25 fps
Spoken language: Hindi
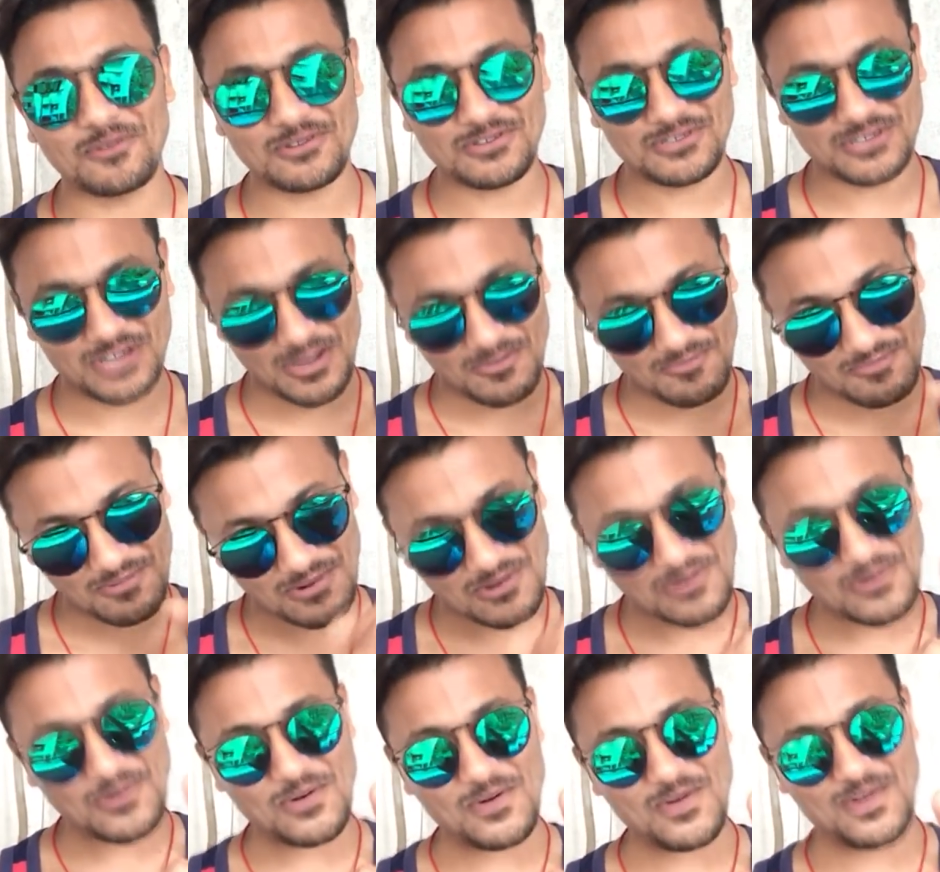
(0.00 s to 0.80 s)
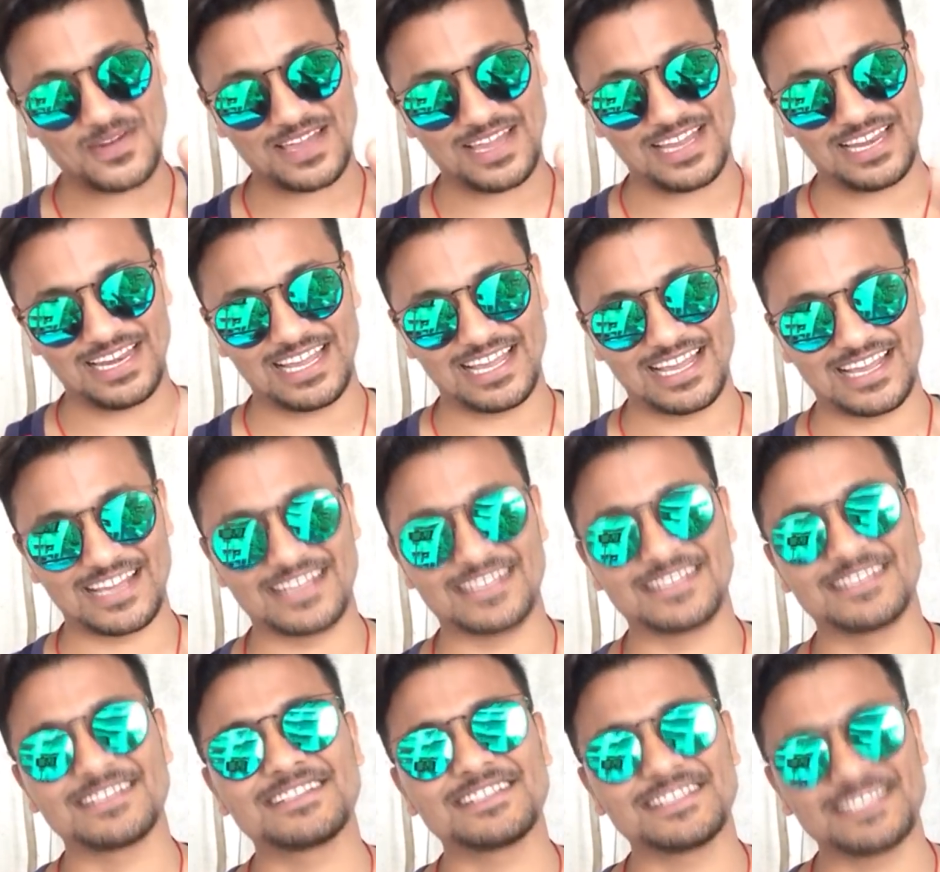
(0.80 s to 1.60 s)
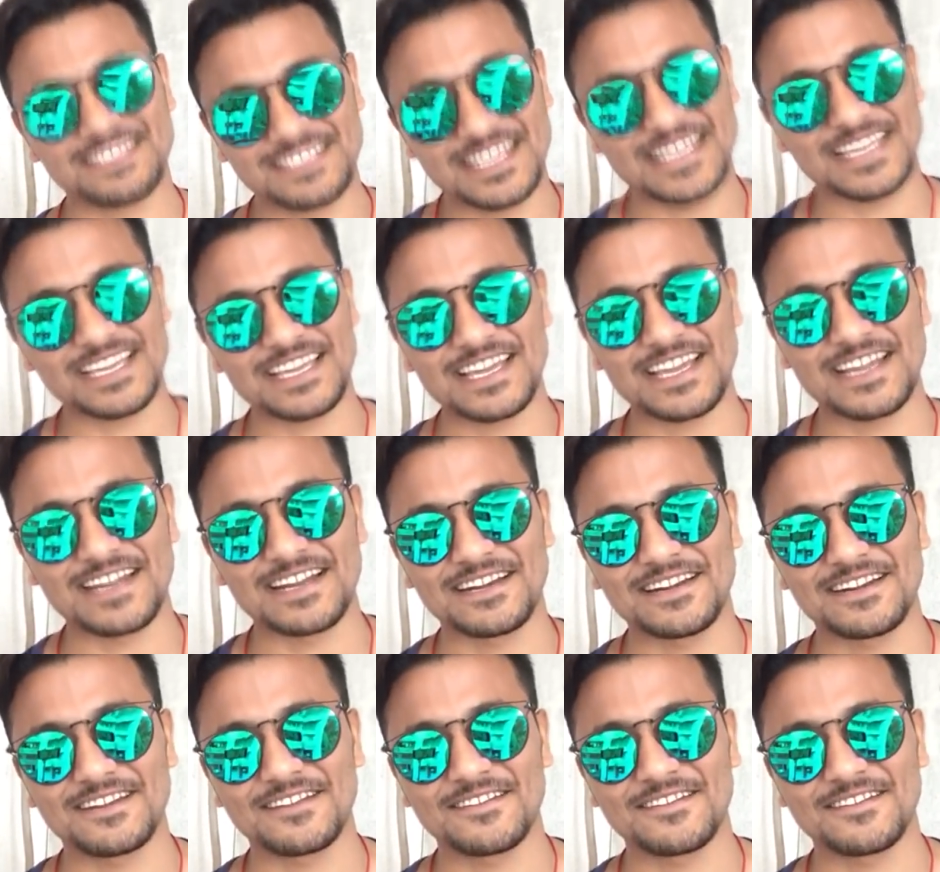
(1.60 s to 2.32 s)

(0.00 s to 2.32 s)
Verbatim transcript: भोज आप लोगों के लिए टेक केयर